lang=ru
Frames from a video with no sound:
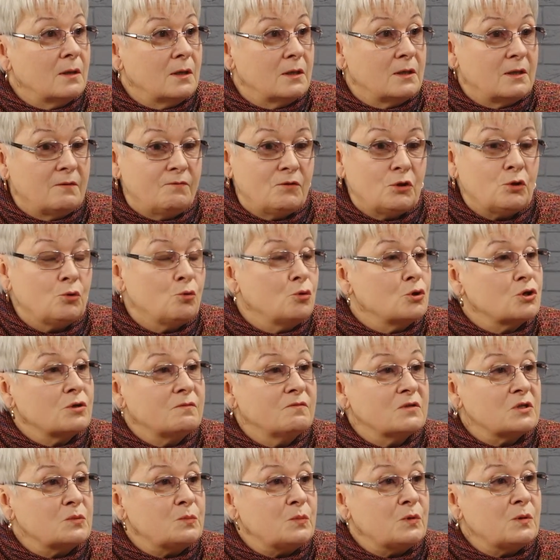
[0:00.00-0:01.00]
Это ведь тоже
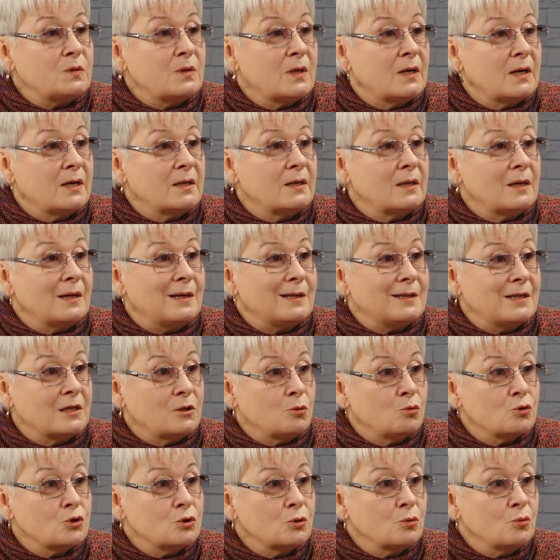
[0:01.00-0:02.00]
воспитание, это
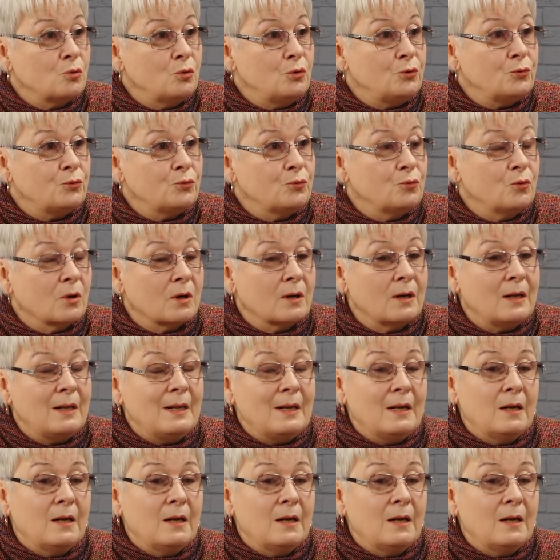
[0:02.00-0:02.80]
тоже культура.